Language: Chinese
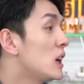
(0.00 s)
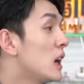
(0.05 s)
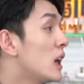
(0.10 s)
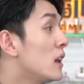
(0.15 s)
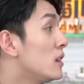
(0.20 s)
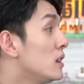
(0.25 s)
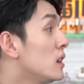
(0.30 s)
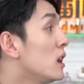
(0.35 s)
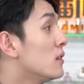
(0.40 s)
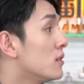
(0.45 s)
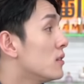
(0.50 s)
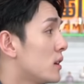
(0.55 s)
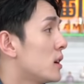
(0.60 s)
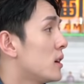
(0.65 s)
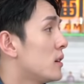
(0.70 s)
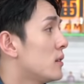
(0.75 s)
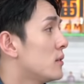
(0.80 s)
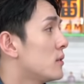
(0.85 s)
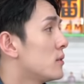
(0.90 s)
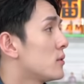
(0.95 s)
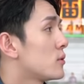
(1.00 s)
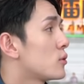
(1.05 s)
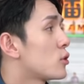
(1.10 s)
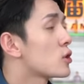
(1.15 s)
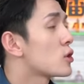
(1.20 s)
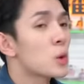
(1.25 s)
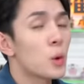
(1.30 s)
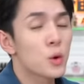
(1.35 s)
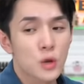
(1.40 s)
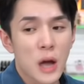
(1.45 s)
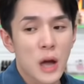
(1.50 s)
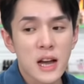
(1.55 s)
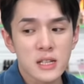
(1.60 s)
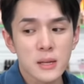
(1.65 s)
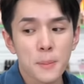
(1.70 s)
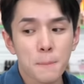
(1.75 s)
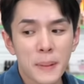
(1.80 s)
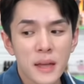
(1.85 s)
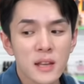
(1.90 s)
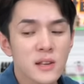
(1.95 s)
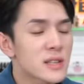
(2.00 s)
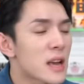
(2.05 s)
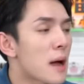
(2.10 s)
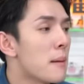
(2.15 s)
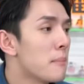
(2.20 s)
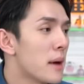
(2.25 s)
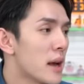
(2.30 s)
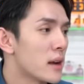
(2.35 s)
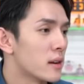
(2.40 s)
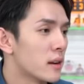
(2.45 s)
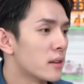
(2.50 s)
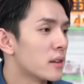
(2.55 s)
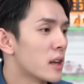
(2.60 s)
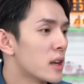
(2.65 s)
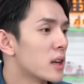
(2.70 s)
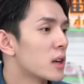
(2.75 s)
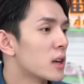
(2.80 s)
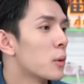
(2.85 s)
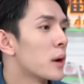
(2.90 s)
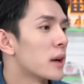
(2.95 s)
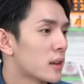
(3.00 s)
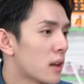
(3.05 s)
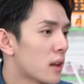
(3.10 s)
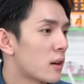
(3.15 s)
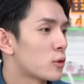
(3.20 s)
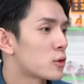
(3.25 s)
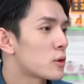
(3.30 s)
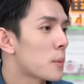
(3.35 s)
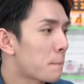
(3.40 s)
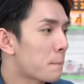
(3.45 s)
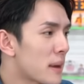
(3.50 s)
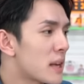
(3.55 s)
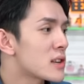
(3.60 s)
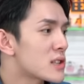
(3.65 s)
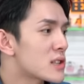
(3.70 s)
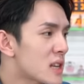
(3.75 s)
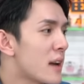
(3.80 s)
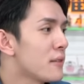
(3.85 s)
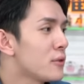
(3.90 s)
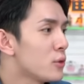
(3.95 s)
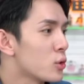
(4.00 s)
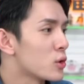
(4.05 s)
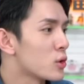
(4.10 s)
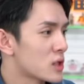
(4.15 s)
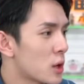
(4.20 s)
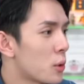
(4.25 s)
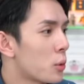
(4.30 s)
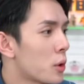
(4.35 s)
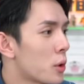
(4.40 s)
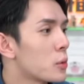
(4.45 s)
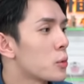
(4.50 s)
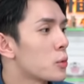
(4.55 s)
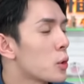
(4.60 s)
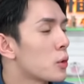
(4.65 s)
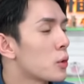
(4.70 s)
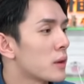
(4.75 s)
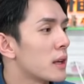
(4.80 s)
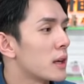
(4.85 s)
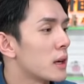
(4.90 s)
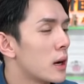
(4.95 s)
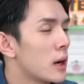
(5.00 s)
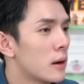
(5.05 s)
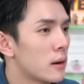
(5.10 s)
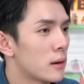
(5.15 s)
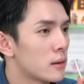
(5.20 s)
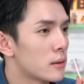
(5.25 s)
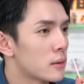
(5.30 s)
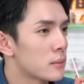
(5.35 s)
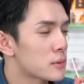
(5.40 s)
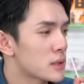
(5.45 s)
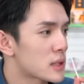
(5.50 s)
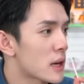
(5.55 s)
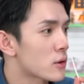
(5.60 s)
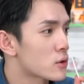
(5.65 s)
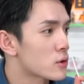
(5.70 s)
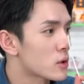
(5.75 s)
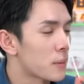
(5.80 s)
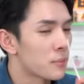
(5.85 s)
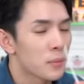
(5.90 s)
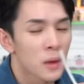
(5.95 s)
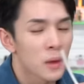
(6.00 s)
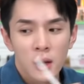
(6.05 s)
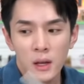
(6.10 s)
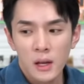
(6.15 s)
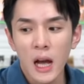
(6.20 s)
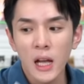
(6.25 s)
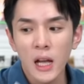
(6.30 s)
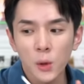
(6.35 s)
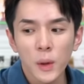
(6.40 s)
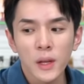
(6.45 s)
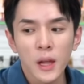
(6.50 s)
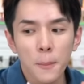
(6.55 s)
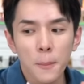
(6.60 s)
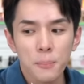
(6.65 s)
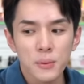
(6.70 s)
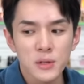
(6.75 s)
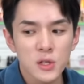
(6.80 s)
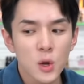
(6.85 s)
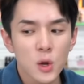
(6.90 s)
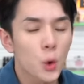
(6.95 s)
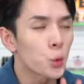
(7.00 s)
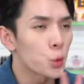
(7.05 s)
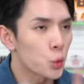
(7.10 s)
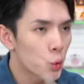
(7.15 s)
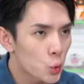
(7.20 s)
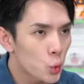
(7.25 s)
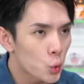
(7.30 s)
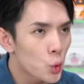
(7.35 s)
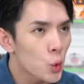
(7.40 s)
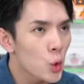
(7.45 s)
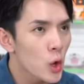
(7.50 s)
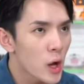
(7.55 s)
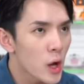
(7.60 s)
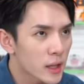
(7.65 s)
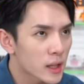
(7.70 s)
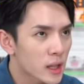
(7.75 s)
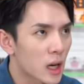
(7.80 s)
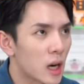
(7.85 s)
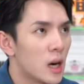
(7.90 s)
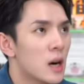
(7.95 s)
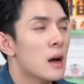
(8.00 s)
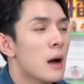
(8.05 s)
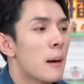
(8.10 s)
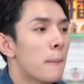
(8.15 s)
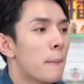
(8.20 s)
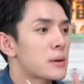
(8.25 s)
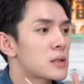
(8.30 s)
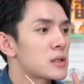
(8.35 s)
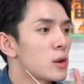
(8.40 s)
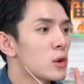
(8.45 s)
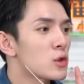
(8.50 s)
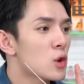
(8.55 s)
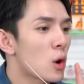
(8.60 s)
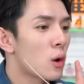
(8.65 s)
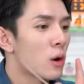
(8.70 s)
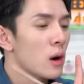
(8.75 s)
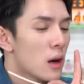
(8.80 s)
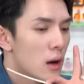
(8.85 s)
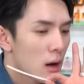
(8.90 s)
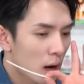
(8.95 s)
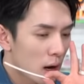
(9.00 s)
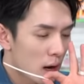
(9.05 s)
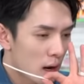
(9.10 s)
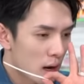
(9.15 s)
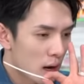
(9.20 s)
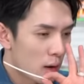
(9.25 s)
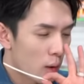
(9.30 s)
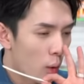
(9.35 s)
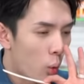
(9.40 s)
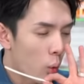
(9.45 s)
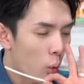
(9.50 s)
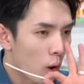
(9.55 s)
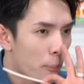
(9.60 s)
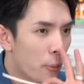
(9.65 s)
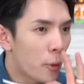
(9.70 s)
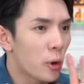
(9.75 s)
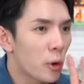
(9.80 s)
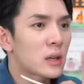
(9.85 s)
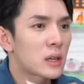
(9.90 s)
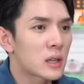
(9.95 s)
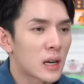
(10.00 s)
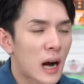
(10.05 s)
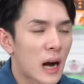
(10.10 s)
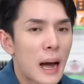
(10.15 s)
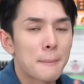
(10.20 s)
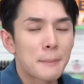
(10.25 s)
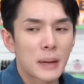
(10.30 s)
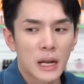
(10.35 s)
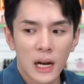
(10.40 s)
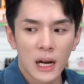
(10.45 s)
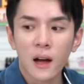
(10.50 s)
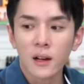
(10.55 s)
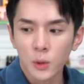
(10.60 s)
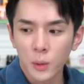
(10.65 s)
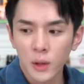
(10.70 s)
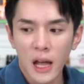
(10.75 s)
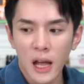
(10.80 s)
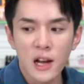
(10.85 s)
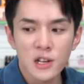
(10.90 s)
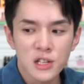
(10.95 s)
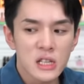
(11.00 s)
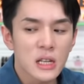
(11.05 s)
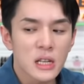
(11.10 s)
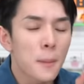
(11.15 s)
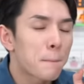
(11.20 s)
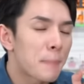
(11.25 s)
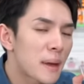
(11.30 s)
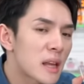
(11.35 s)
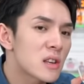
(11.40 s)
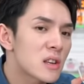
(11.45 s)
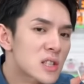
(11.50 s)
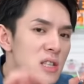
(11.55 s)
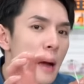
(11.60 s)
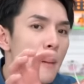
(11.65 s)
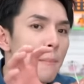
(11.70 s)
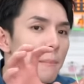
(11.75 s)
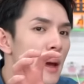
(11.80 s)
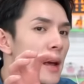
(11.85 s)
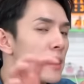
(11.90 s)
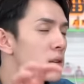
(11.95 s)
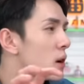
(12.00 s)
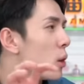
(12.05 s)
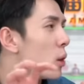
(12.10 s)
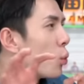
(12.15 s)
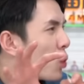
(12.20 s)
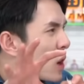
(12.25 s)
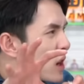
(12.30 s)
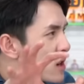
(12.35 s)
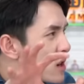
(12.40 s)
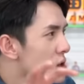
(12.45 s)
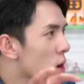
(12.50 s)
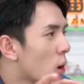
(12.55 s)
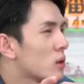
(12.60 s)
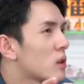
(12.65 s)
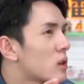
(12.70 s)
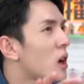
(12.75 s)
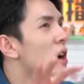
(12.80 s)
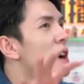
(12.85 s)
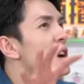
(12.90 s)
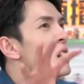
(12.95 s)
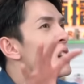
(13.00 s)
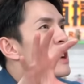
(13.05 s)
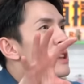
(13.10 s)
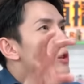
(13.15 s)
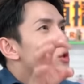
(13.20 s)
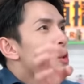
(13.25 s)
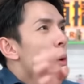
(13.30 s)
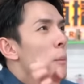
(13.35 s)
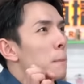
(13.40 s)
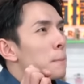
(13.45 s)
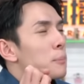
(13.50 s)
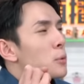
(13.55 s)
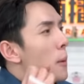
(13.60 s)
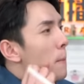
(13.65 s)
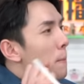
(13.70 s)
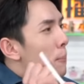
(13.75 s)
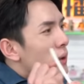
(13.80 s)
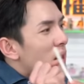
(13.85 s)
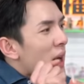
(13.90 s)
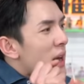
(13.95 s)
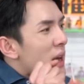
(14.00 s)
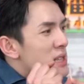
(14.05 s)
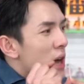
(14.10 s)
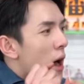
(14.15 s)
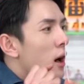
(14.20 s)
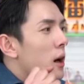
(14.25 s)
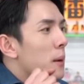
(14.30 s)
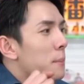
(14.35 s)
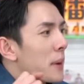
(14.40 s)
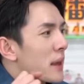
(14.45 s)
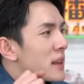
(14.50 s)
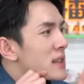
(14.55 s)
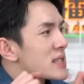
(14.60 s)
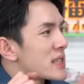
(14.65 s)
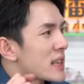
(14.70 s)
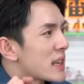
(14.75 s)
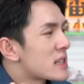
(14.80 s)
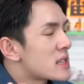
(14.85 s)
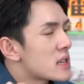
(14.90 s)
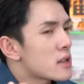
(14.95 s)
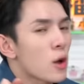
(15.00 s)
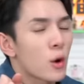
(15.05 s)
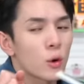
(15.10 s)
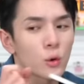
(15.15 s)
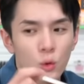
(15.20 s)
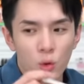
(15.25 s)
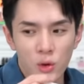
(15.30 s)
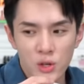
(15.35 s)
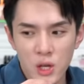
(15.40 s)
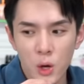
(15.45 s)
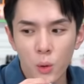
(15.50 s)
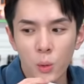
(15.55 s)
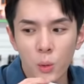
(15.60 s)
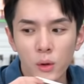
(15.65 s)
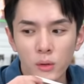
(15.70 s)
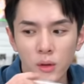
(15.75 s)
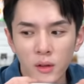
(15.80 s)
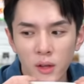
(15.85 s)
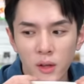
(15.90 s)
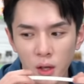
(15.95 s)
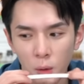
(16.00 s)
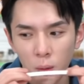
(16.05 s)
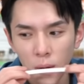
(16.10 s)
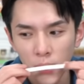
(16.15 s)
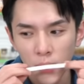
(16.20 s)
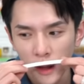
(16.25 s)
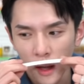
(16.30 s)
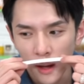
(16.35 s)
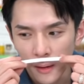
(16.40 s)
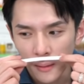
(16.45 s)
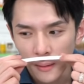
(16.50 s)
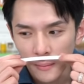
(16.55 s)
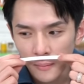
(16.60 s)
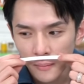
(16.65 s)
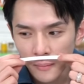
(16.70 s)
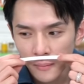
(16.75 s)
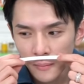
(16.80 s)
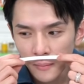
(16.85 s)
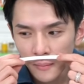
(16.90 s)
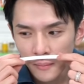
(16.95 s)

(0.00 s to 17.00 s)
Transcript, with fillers: 就是冷冷的，对，就是我觉得它是冰山美人的一个味道，就是冰山女生会用的一个香水，它的味道不是那种愉悦的，不是那种很活泼、可爱、明朗的味道，它是一个冰山美人温柔的，那种就不太想要跟别人接近那种女生会用到的一个味道。